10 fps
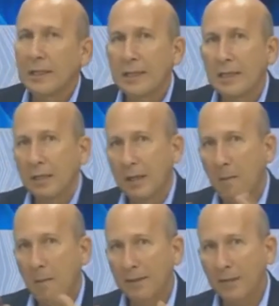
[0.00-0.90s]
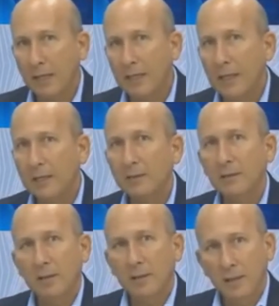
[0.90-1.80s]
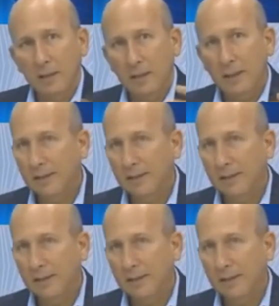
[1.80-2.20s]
Y, las mascarillas,